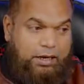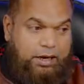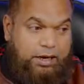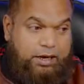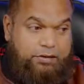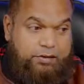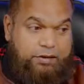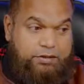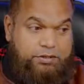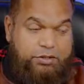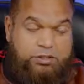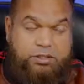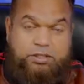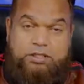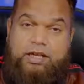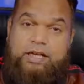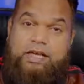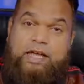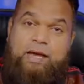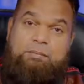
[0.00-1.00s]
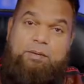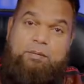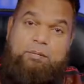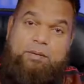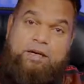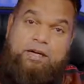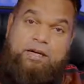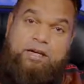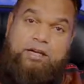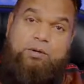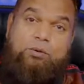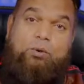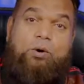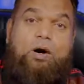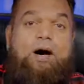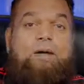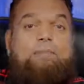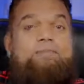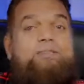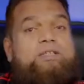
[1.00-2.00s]
कि ट्रांजेक्शन की कैपेबिलिटी को
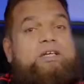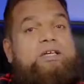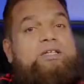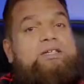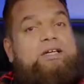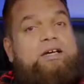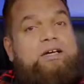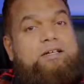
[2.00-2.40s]
आप चेंज